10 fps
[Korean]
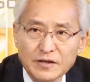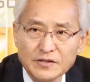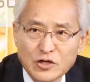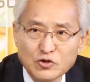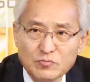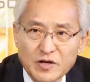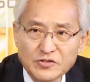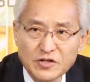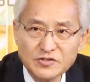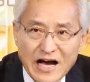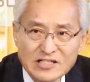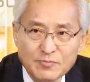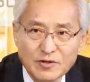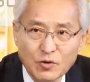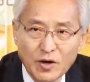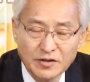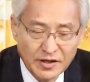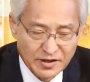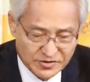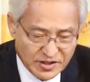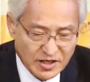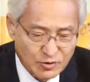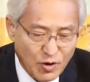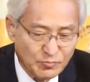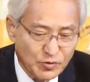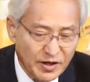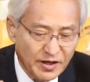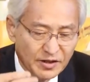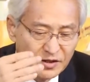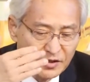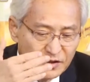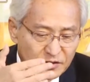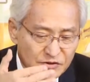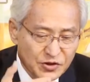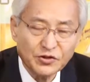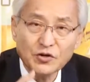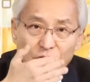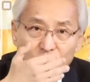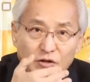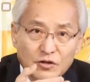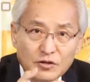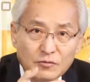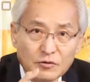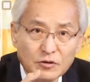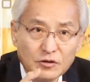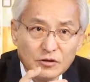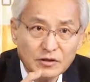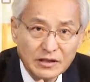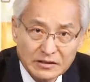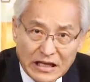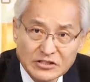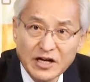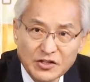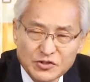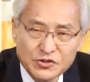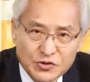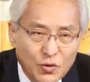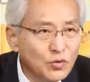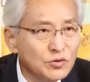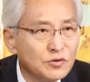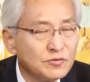예수님께서 40일 동안 제자들과 함께 성경을 다시 가르치시고